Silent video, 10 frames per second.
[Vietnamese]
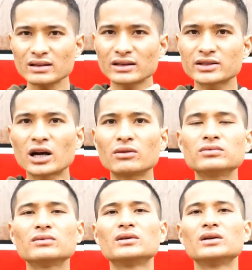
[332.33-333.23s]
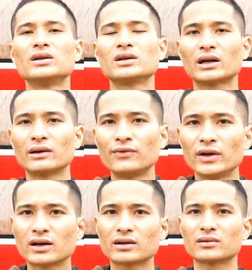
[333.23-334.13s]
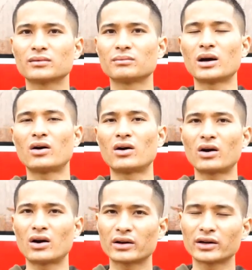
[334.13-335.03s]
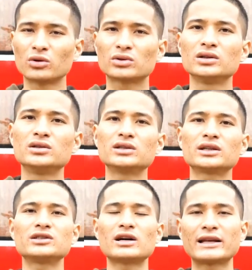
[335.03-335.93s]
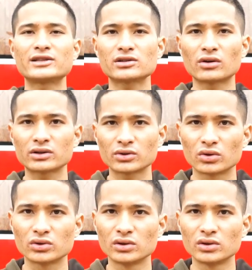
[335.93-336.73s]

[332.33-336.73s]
trong cái việc mà họ đầu tư những cái dự án trước đó rồi